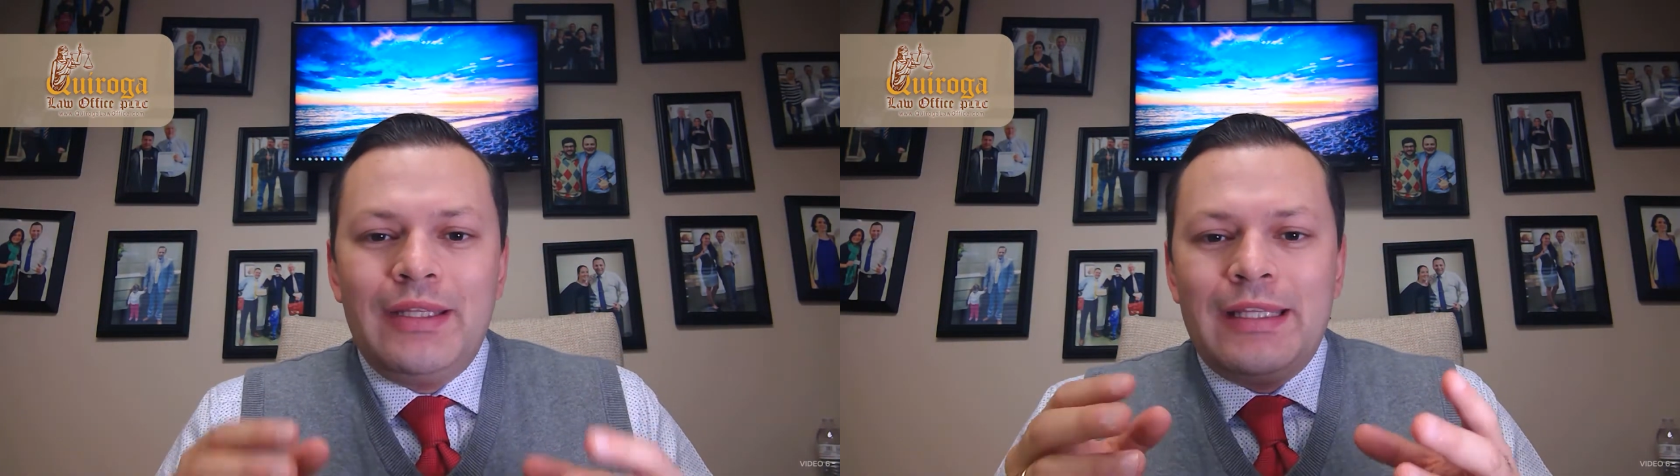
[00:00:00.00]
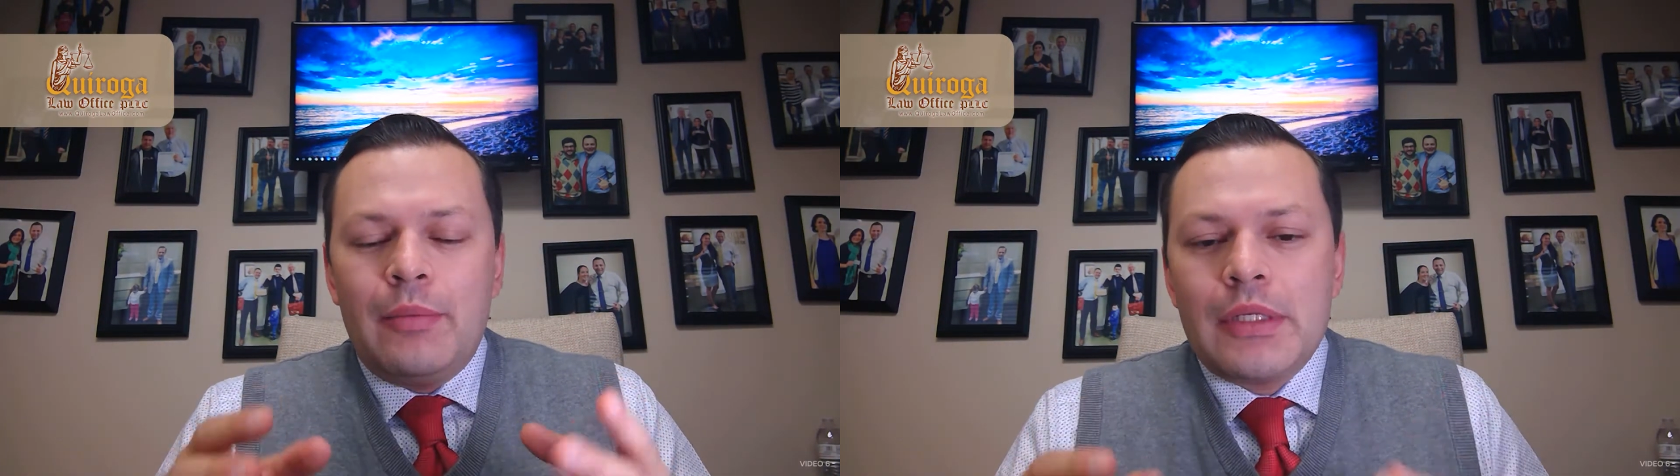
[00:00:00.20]

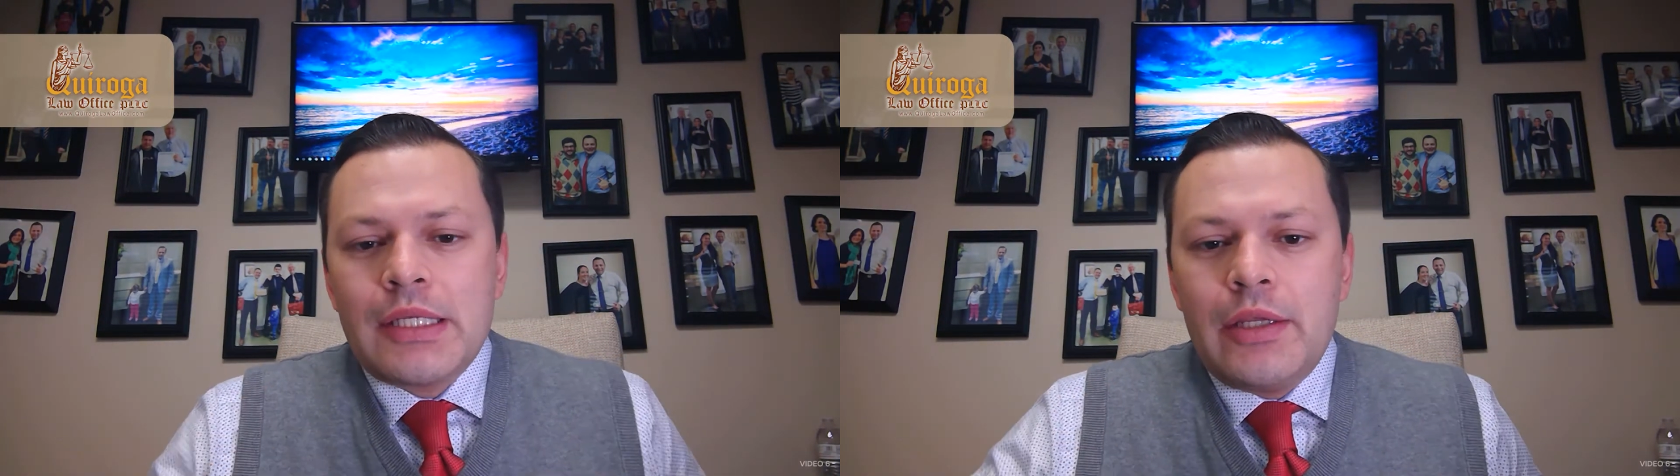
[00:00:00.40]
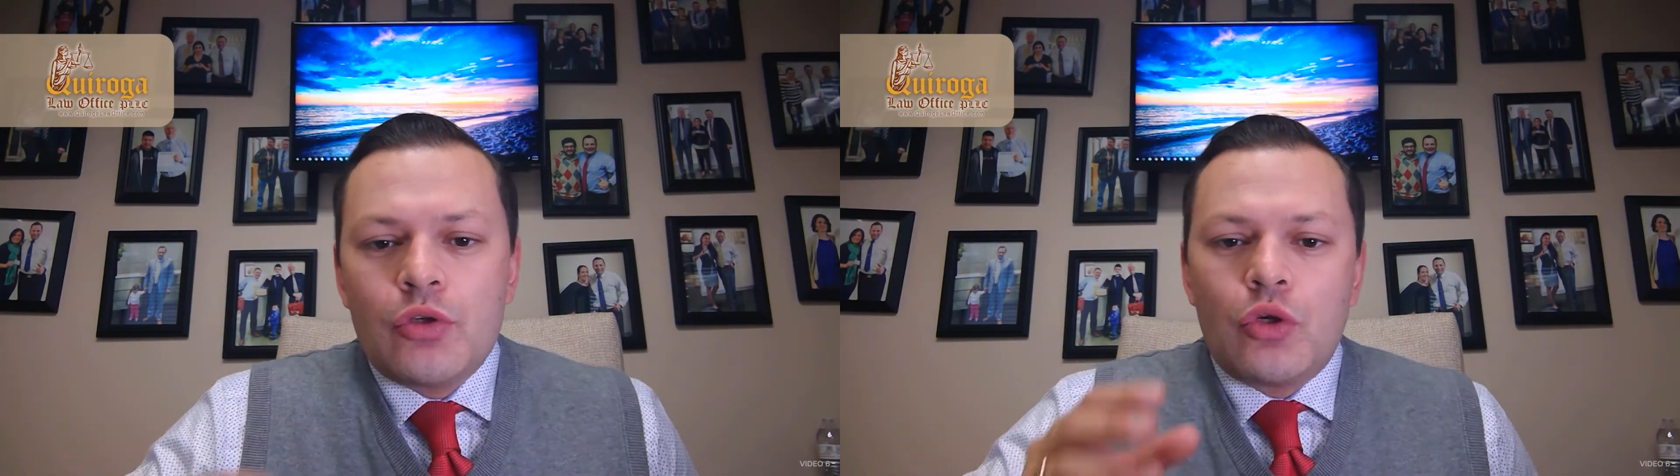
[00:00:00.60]
temas
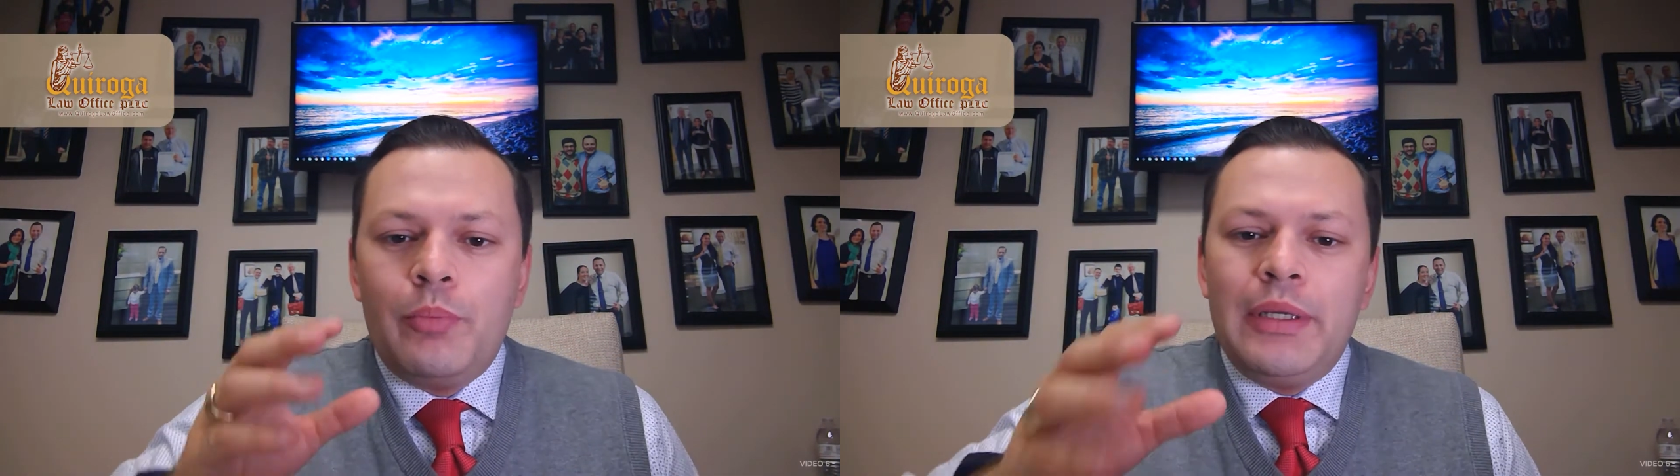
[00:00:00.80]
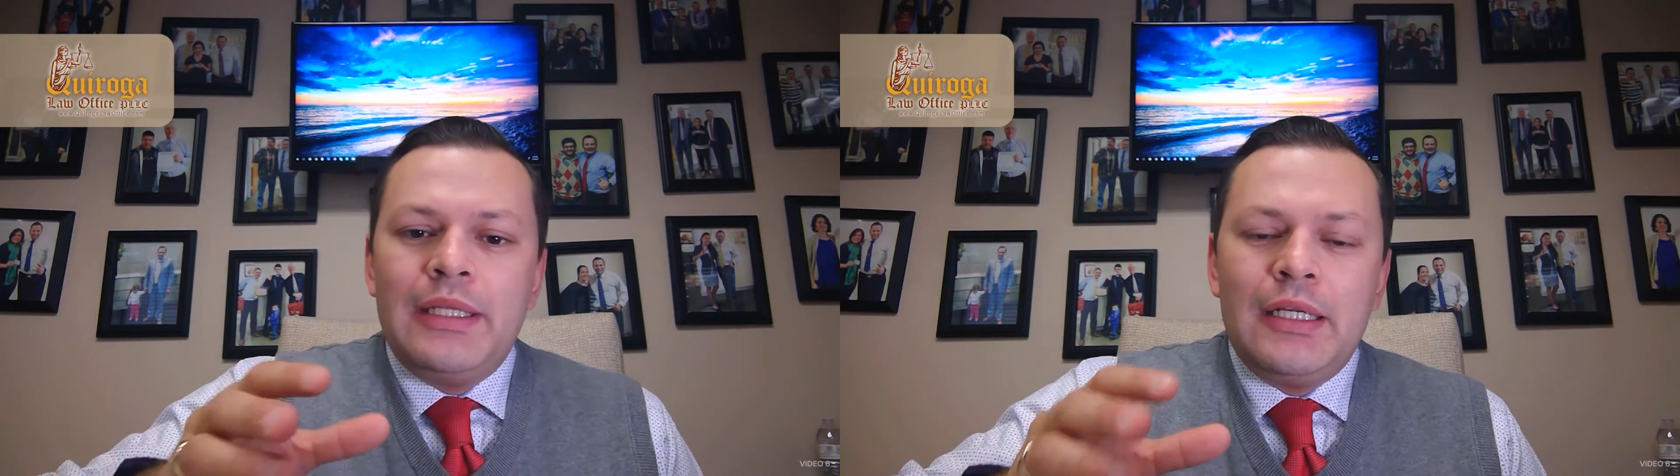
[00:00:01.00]
que nos
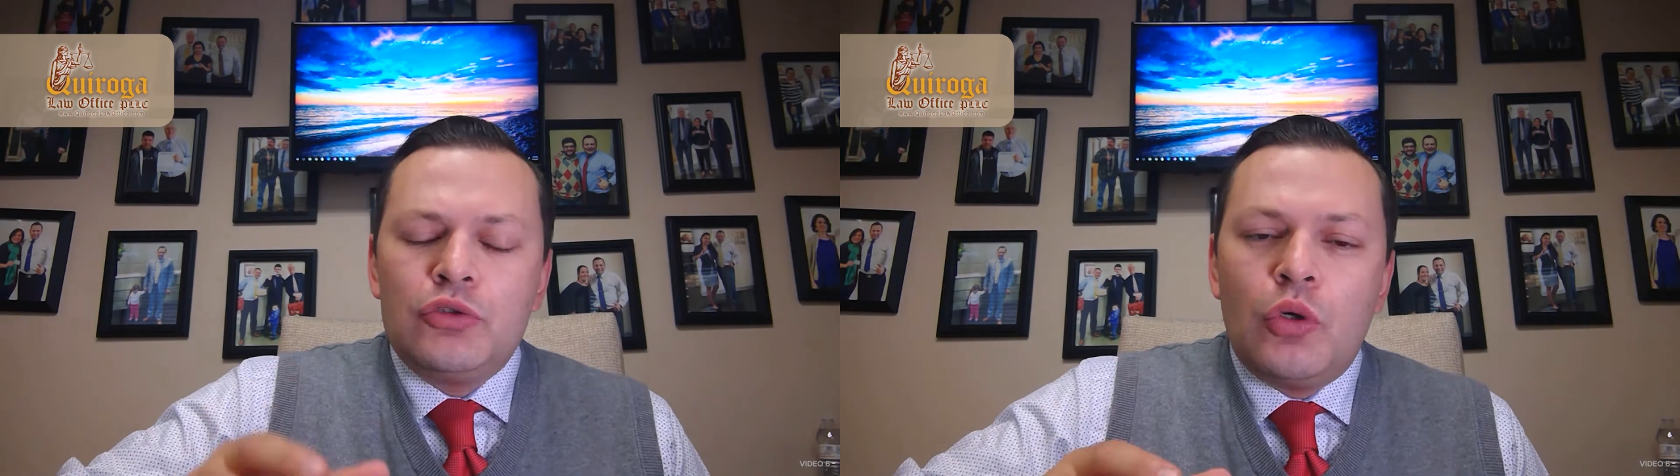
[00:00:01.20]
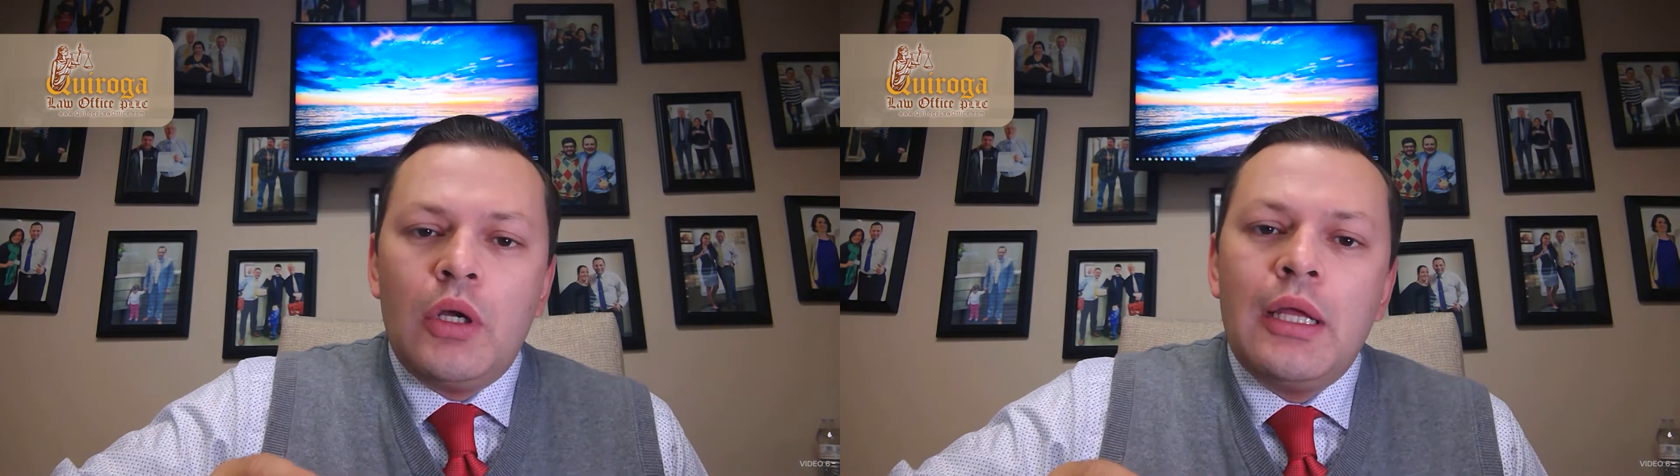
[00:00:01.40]
competen a
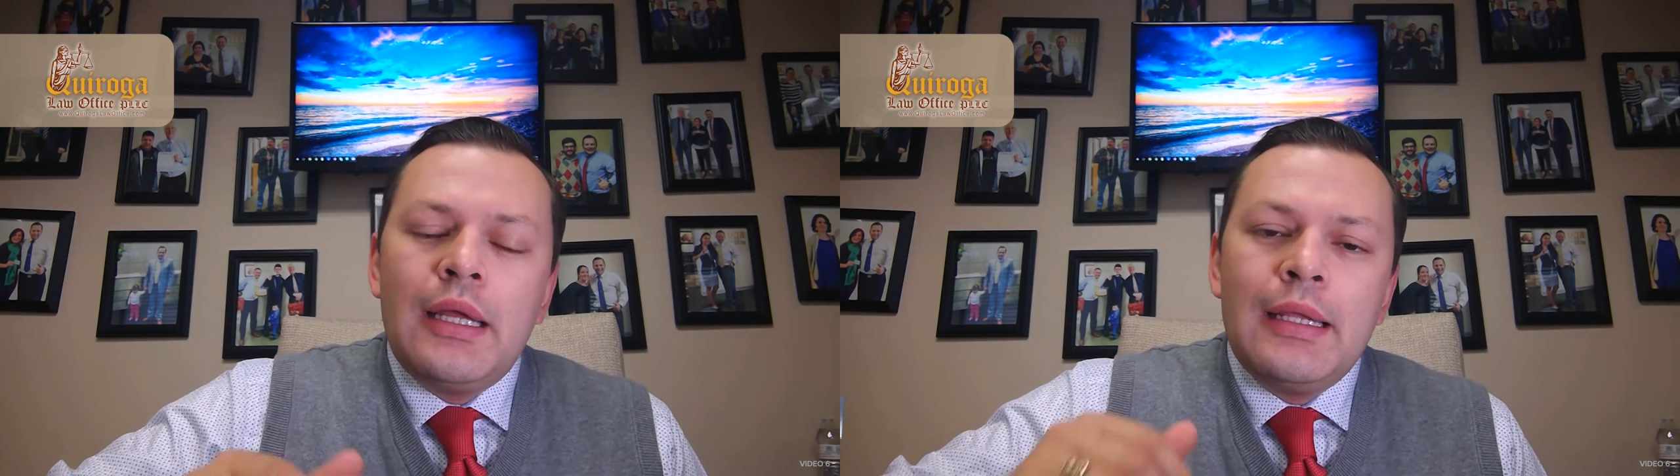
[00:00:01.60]
toda